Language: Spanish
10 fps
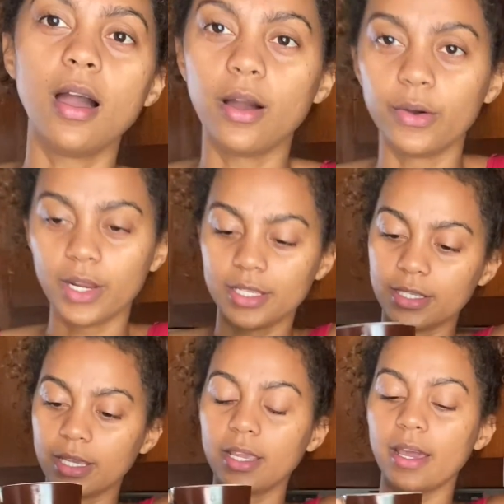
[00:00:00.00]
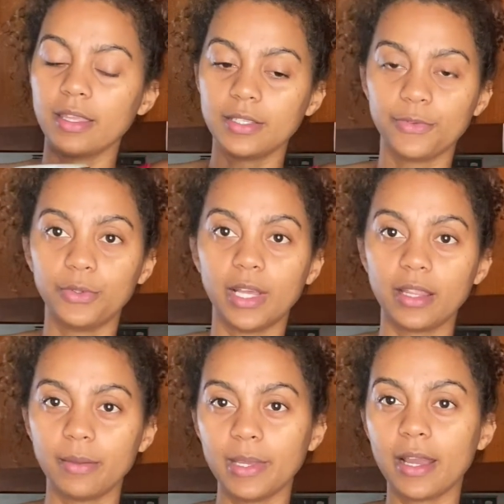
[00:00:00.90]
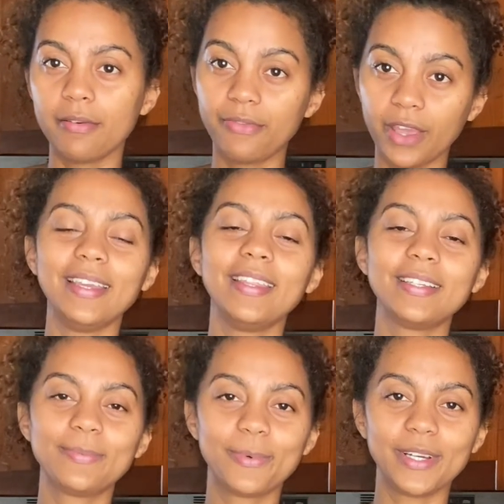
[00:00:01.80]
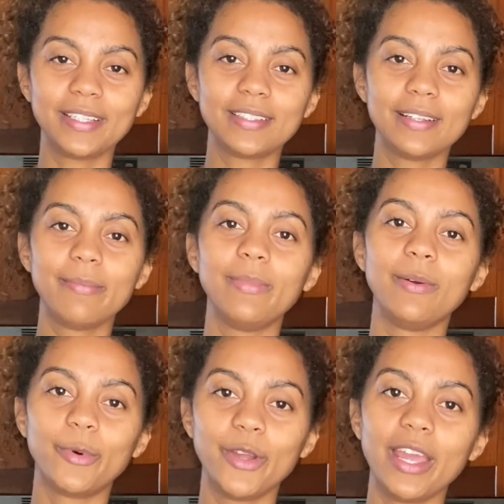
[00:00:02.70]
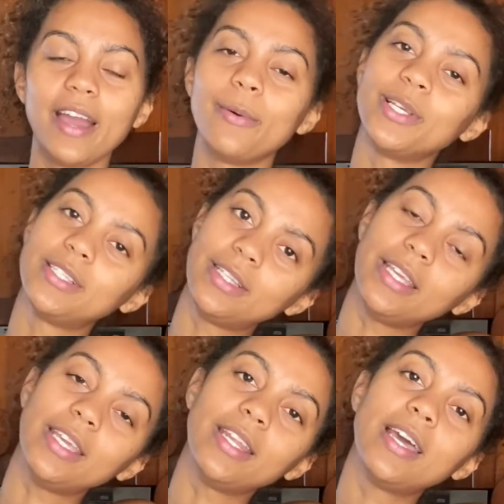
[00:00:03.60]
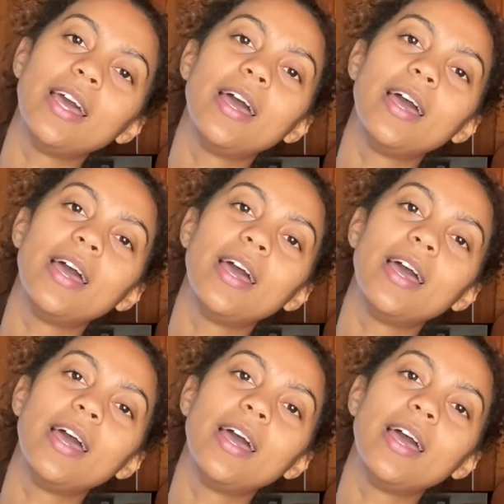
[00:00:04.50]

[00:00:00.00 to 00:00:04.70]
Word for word: Ahora sí, a disfrutar de mi café y después me voy a vestir